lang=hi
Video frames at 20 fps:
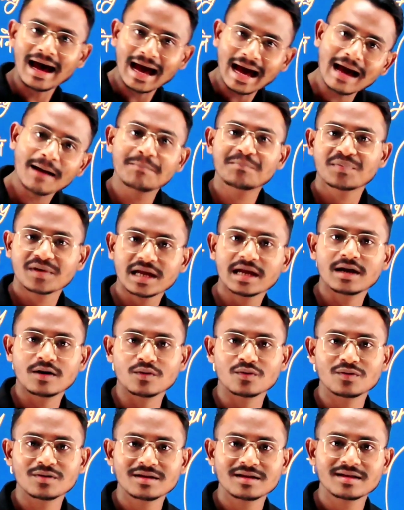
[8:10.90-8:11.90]
आप
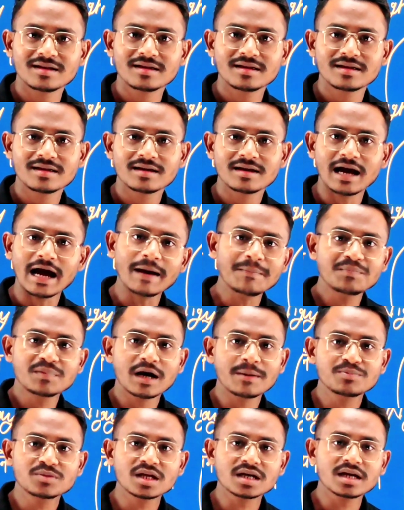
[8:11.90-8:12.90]
खेलो आप
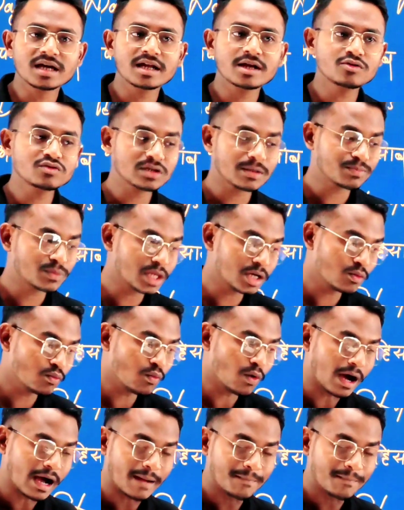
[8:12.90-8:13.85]
कब तक खेल रहे हो जब तक वो